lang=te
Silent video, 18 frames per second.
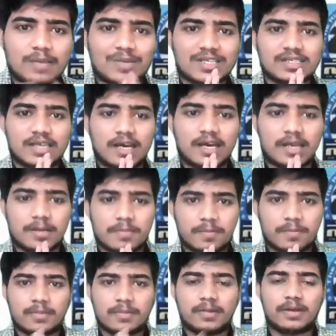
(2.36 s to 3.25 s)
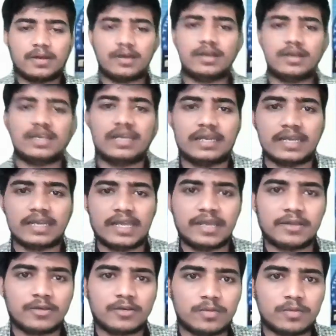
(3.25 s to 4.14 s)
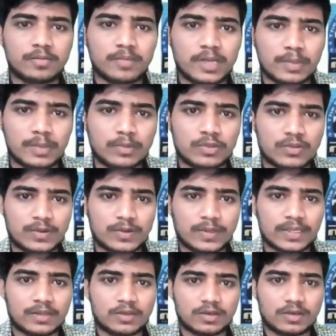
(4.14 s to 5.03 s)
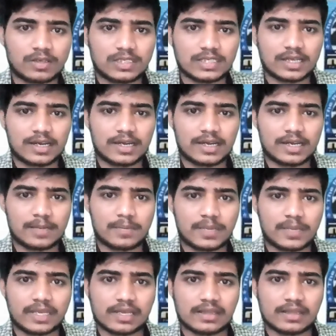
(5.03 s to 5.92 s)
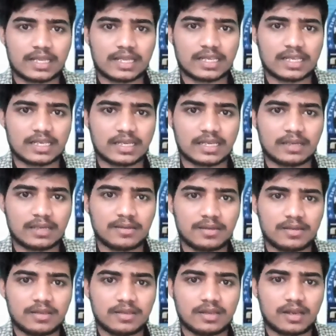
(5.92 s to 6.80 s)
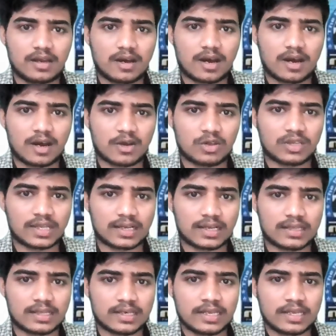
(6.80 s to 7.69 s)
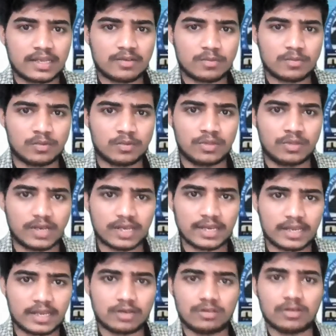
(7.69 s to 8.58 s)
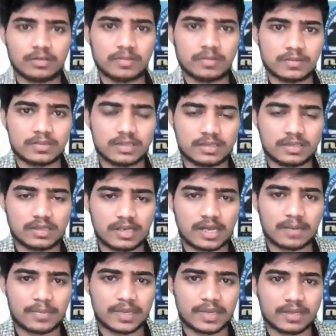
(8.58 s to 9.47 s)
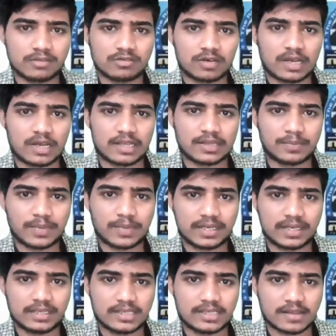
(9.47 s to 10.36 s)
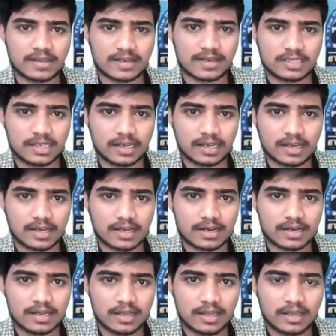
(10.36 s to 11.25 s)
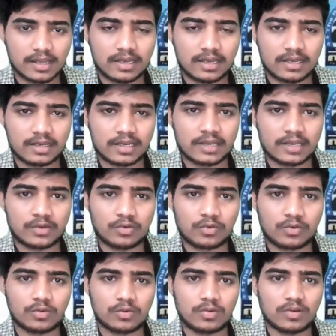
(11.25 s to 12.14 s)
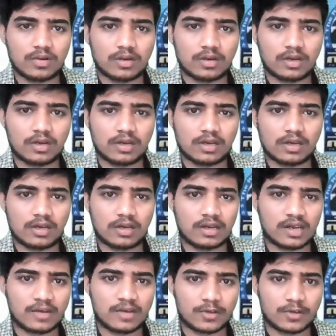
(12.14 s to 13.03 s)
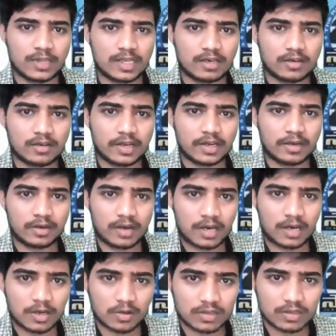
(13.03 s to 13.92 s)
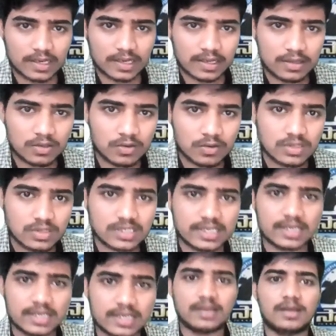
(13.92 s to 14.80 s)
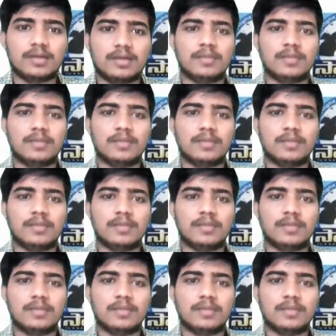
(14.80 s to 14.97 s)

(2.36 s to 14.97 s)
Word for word: నమస్కారం నేను మీ ముందుకు ఎందుకు వచ్చానంటే మీ అందరికీ ఆరో తరగతి నేను ముందుగా నేను నా పేరు రాతిపల్లి చంద్రశేఖర్ నేను నవోదయలో ఏడు ఆరో తరగతి నుంచి